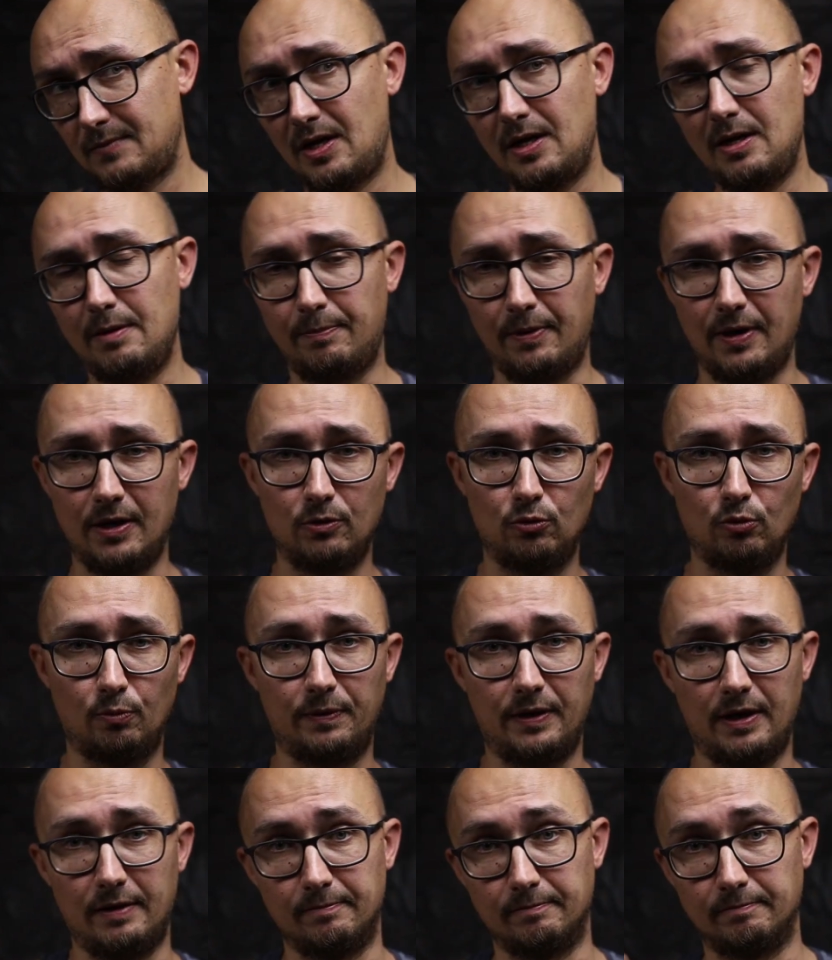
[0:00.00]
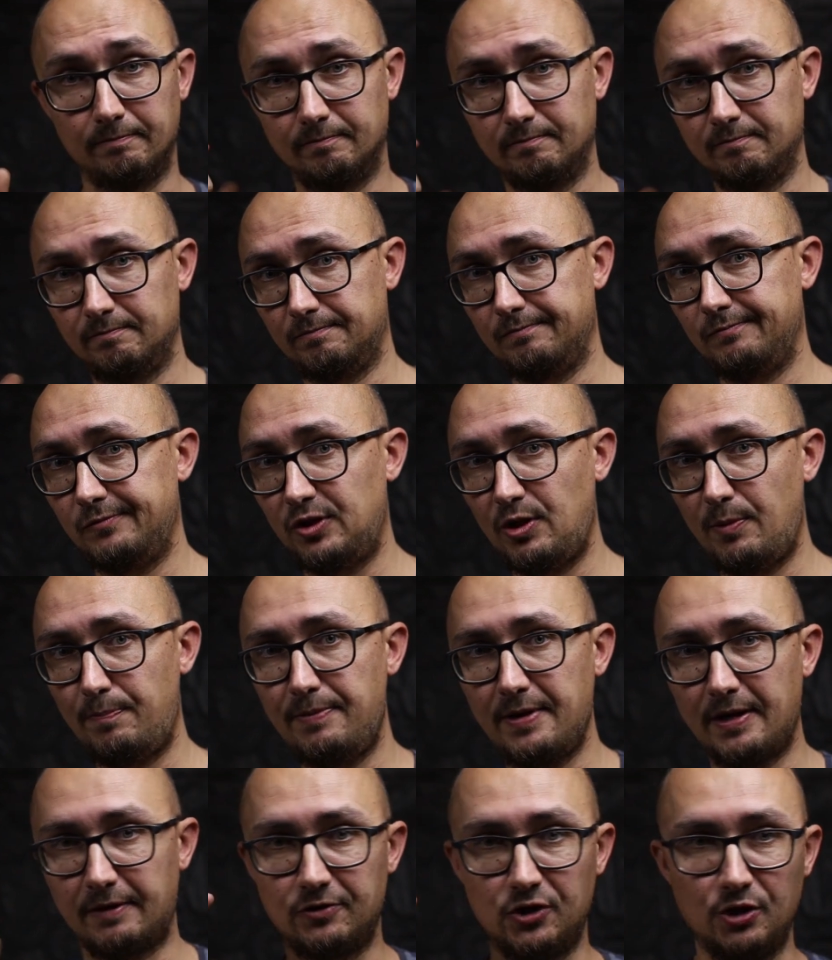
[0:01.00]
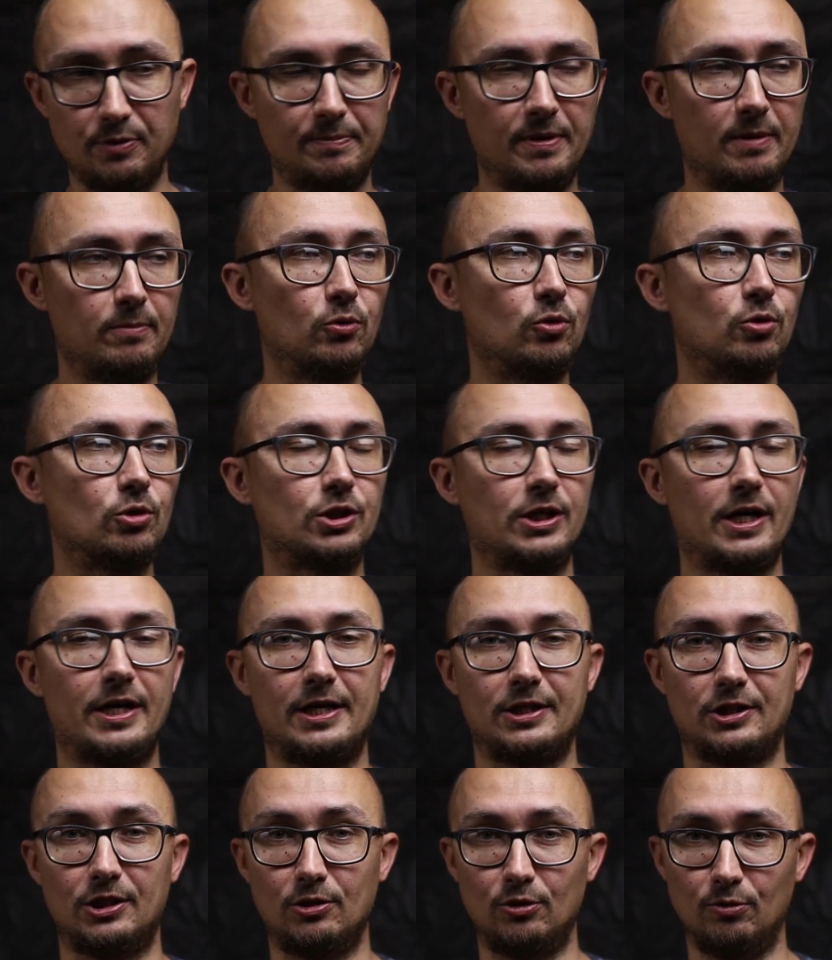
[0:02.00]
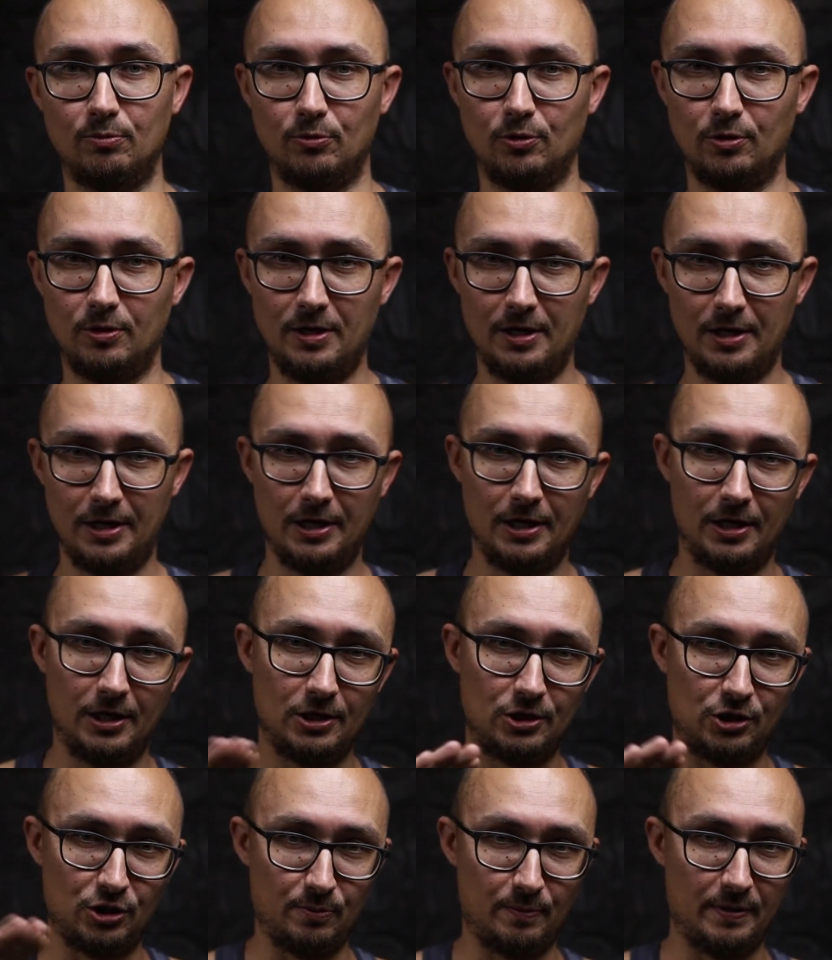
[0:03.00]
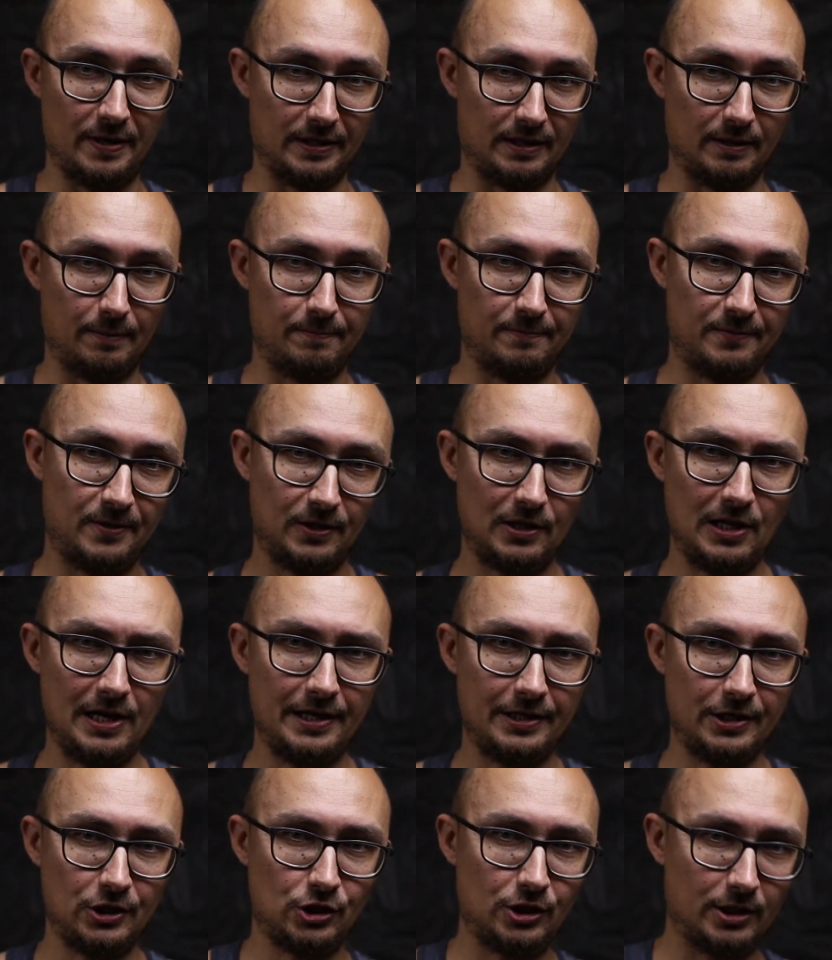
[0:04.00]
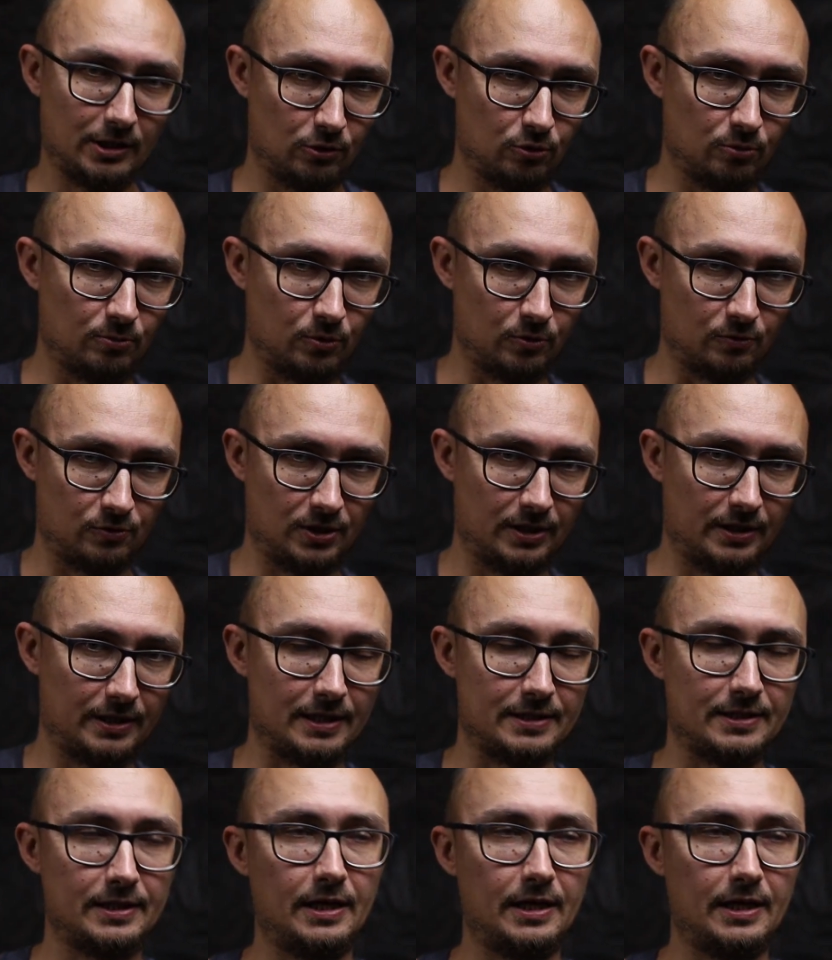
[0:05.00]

и пойду прям в JPEG, e в ЧБ буду шарашить, думаю, ЧБ это не тленочка, думаю, всегда